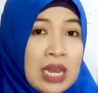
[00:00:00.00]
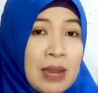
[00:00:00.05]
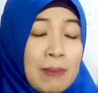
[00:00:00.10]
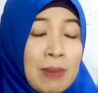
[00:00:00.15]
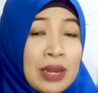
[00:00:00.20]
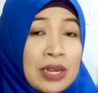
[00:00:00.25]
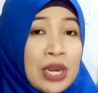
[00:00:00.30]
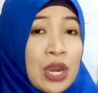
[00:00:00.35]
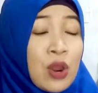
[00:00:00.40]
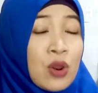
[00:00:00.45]

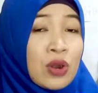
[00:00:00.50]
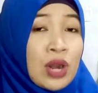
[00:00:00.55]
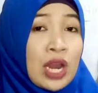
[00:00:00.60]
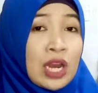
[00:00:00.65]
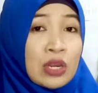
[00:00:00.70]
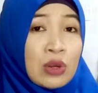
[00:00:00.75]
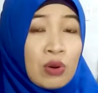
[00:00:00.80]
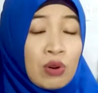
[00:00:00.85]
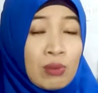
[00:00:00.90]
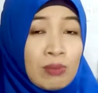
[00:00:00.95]
Pada orang
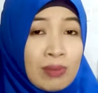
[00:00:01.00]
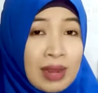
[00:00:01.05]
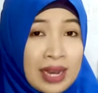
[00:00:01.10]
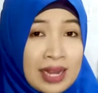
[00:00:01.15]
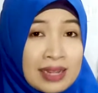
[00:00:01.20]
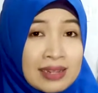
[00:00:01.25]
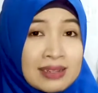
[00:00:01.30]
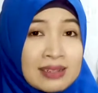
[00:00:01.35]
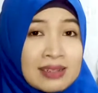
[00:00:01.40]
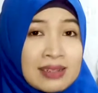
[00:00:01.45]

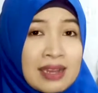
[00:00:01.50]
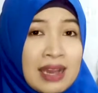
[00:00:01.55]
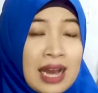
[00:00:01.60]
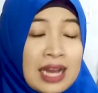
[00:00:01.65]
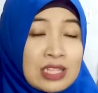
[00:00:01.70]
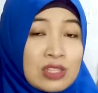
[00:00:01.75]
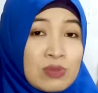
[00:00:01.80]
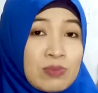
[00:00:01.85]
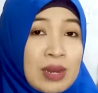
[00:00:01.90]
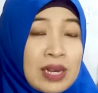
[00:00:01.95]
normal,
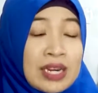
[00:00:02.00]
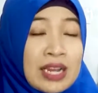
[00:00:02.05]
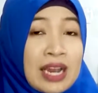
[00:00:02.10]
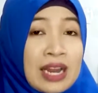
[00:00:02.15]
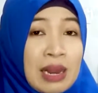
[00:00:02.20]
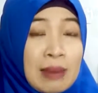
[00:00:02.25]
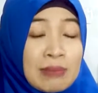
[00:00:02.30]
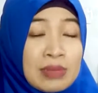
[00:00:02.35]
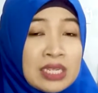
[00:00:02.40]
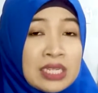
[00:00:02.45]
asupan
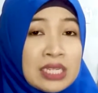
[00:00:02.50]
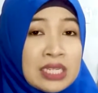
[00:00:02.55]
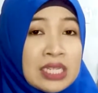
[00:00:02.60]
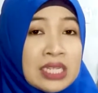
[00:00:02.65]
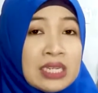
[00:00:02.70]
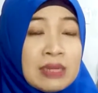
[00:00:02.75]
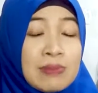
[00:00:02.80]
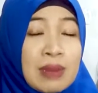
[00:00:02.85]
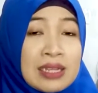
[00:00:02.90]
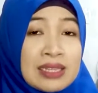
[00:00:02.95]
garam ini
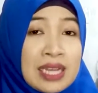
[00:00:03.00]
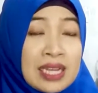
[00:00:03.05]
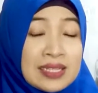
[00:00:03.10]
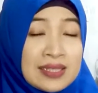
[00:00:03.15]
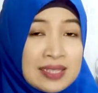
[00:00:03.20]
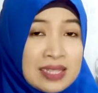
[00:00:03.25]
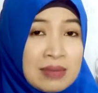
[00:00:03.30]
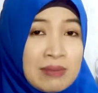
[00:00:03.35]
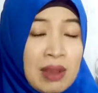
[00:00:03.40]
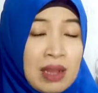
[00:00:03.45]

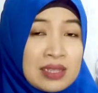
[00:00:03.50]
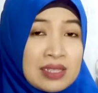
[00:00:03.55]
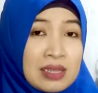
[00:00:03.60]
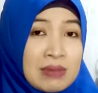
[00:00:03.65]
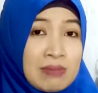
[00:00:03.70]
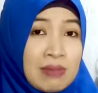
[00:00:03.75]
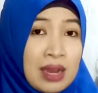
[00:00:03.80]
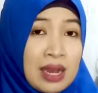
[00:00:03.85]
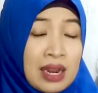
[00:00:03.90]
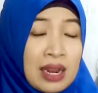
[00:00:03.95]
dibatasi
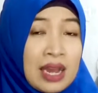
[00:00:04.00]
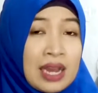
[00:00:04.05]
maksimal